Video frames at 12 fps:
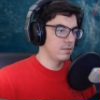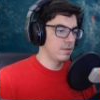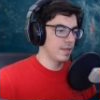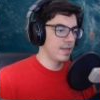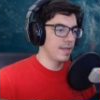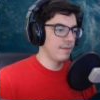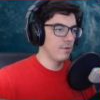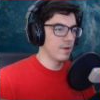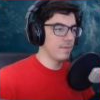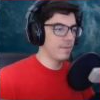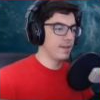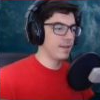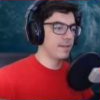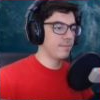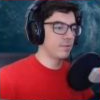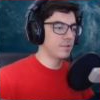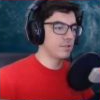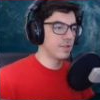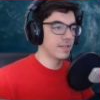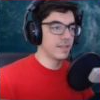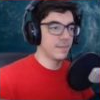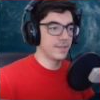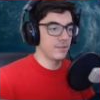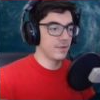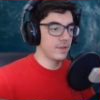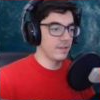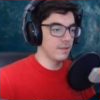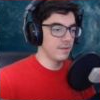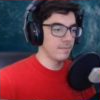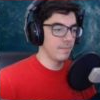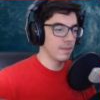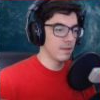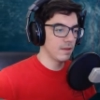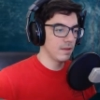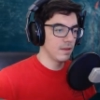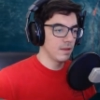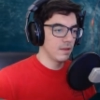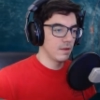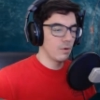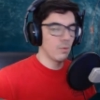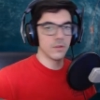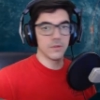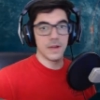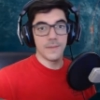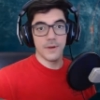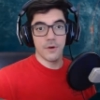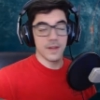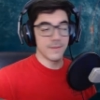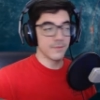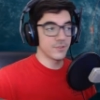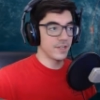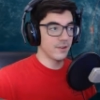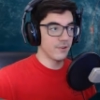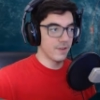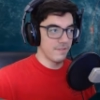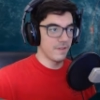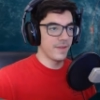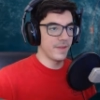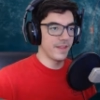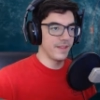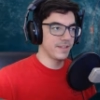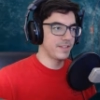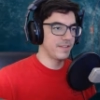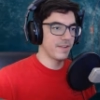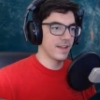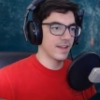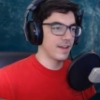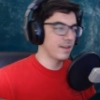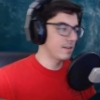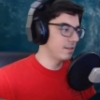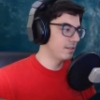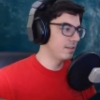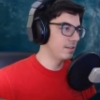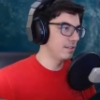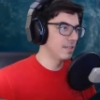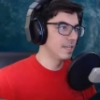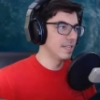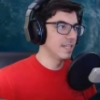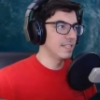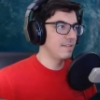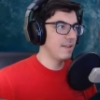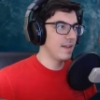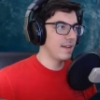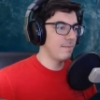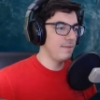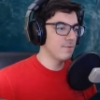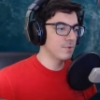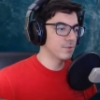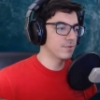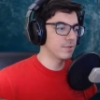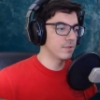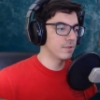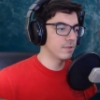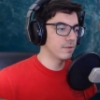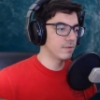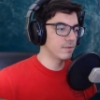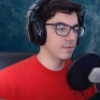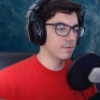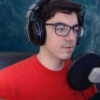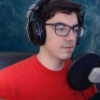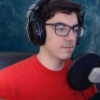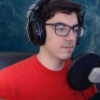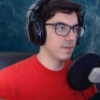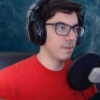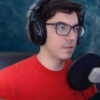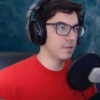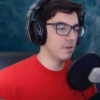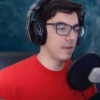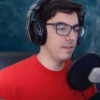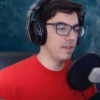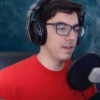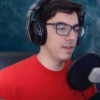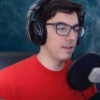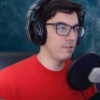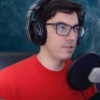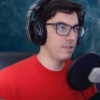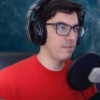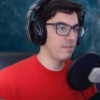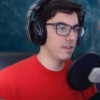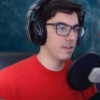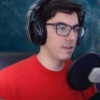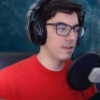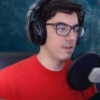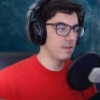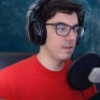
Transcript: Es que la bioarma ya de por sí sola está matando gente. Cuando la mejoremos ya con enfermedades se van a cagar. Se van a cagar vivos. ¿Qué pasa en Groenlandia? No se infectan, ¿eh?